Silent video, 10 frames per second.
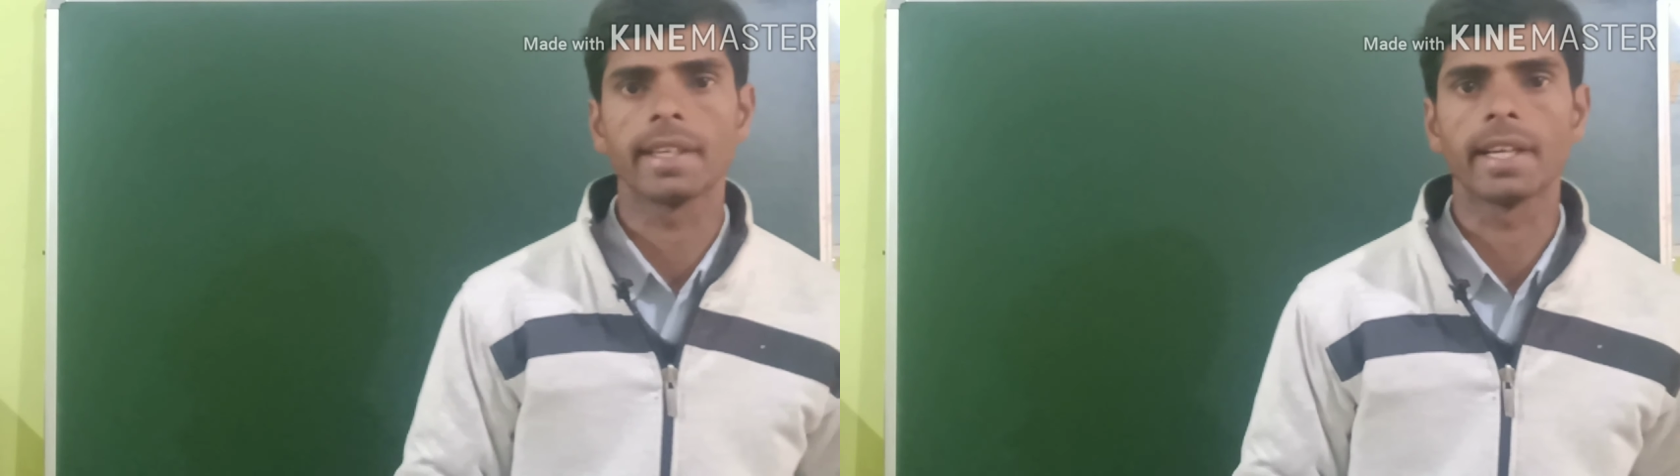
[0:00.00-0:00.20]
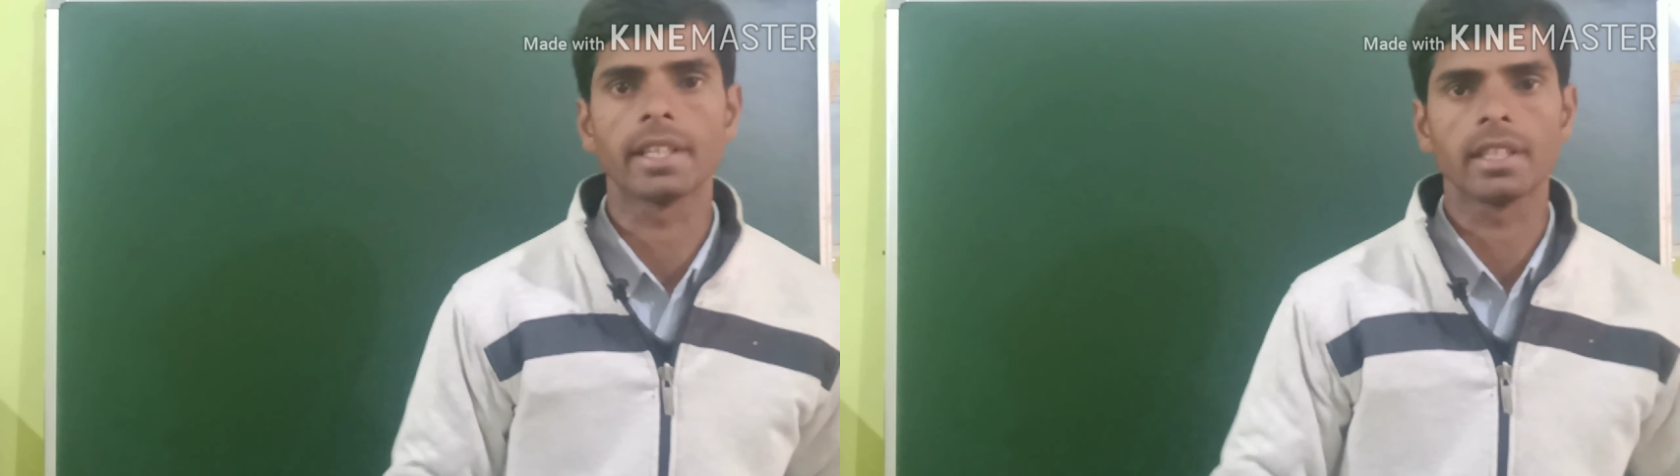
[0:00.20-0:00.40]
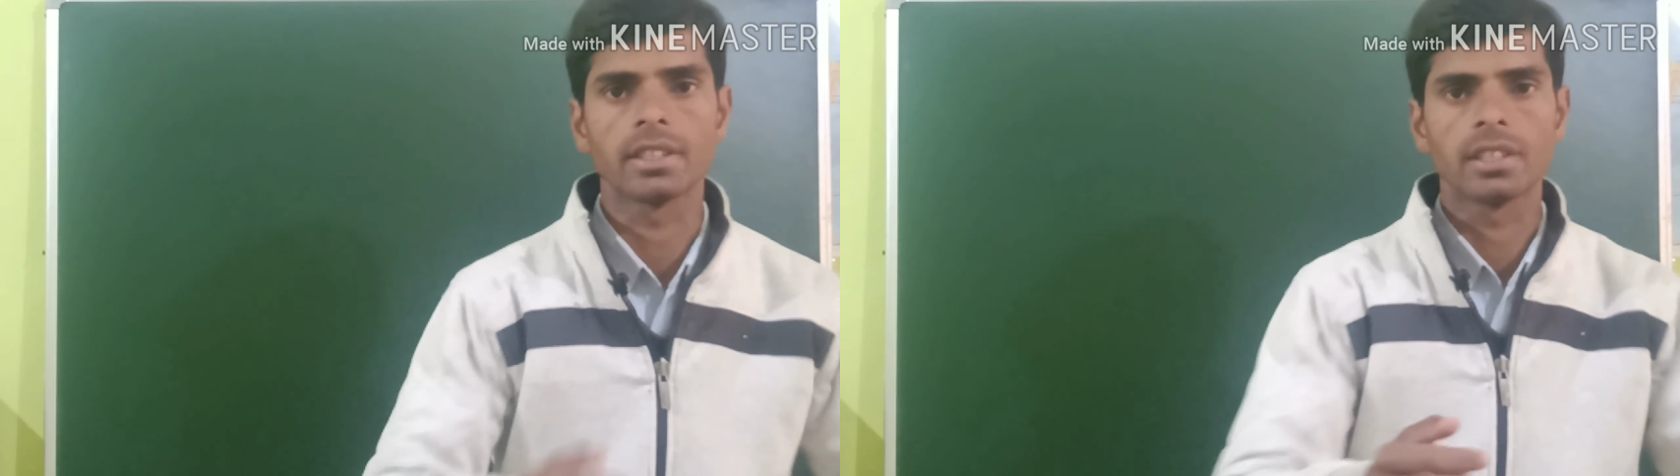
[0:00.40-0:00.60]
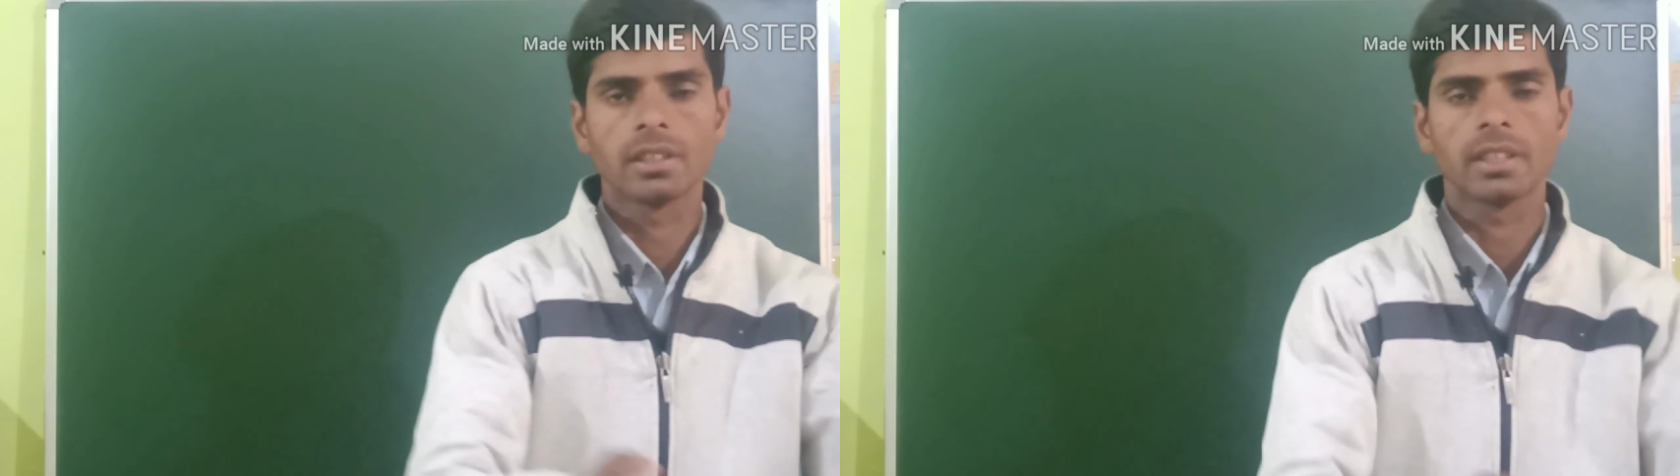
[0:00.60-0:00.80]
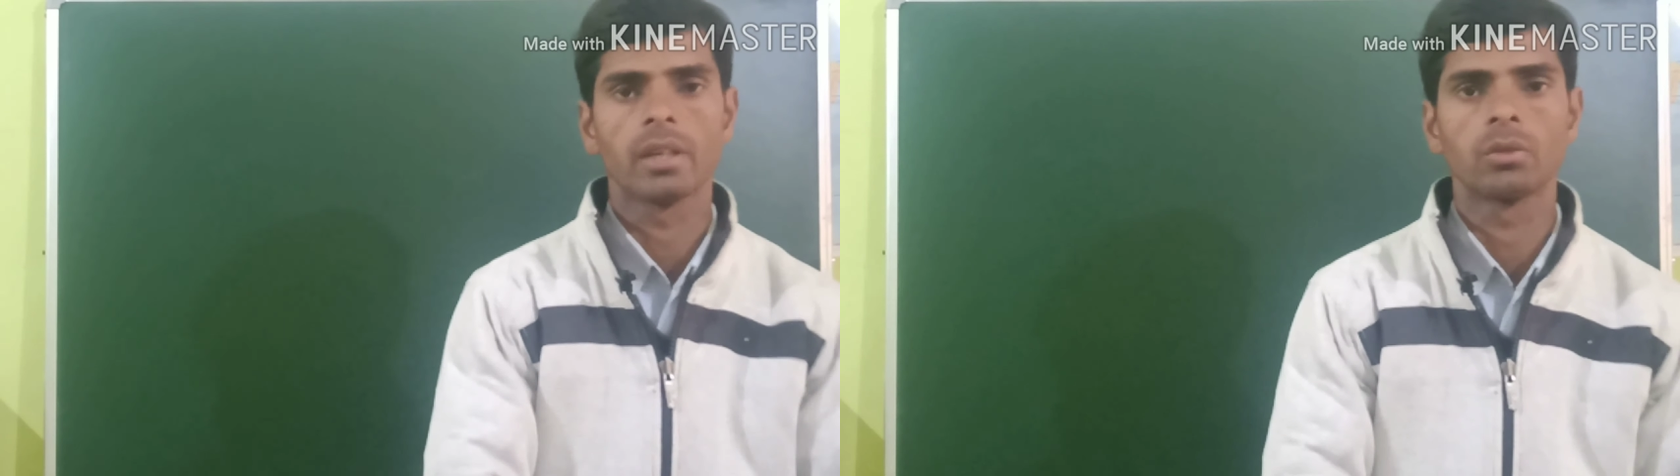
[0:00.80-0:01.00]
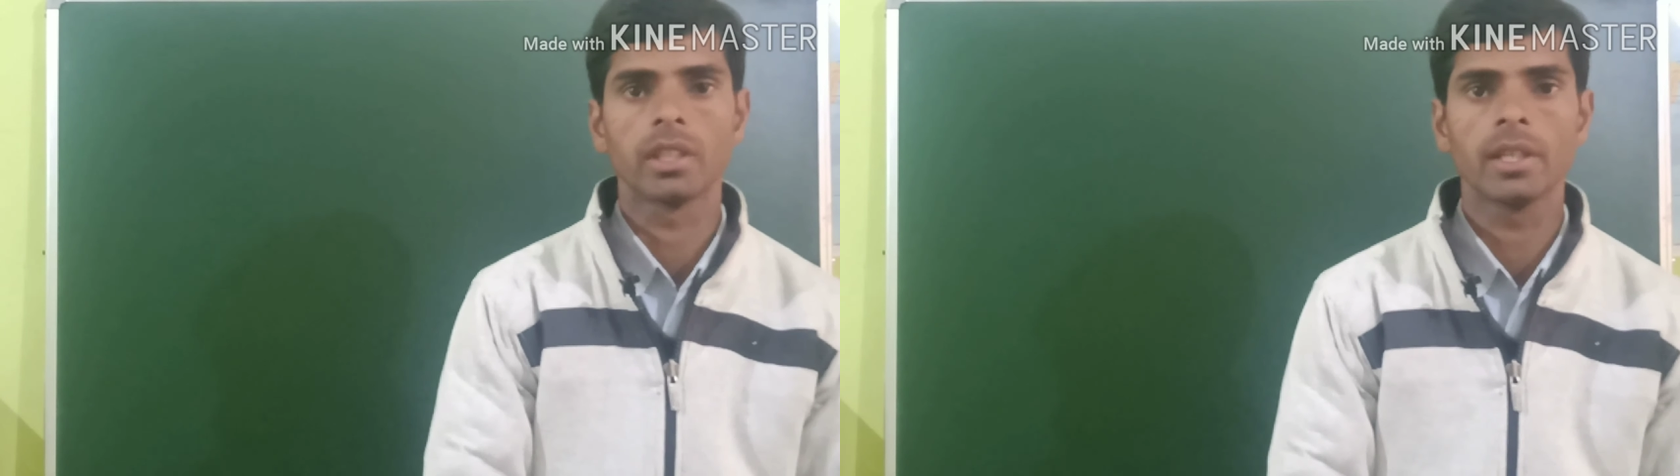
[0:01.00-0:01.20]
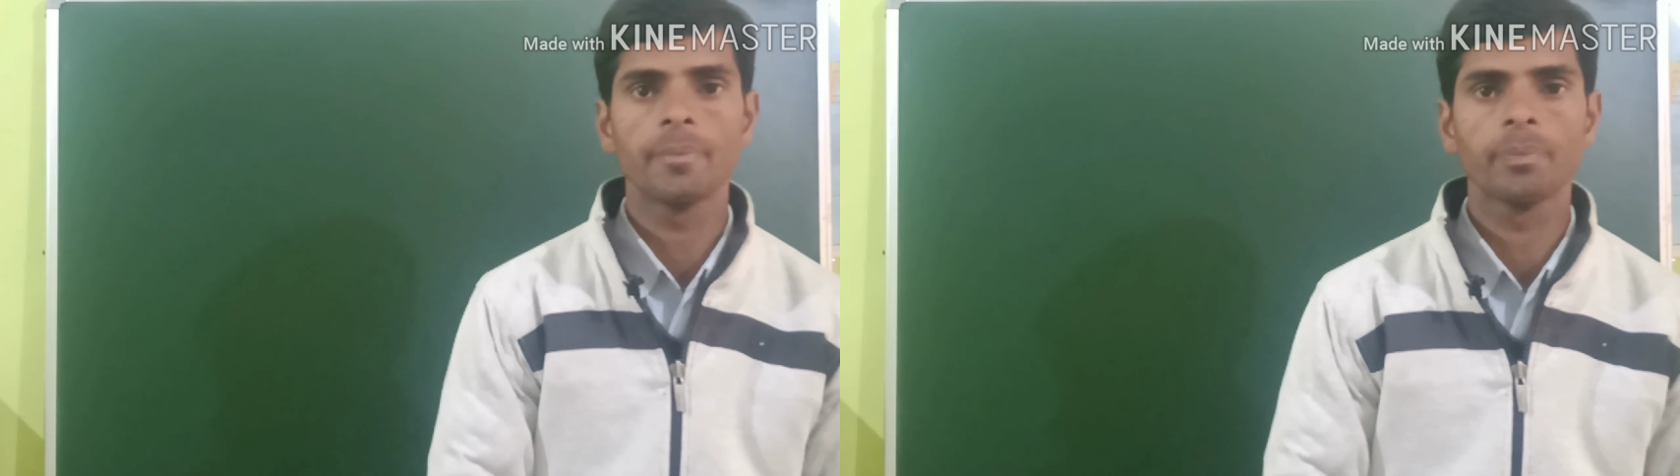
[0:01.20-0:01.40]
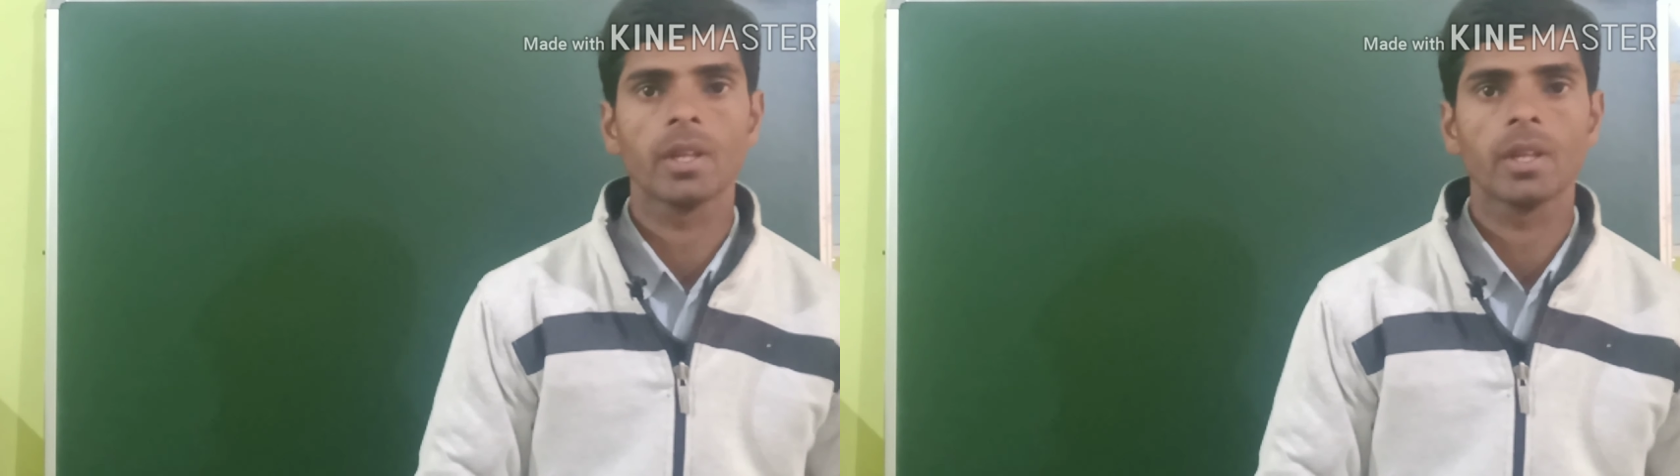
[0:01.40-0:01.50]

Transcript: कैरेक्टरिस्टिक्स क्या होते हैं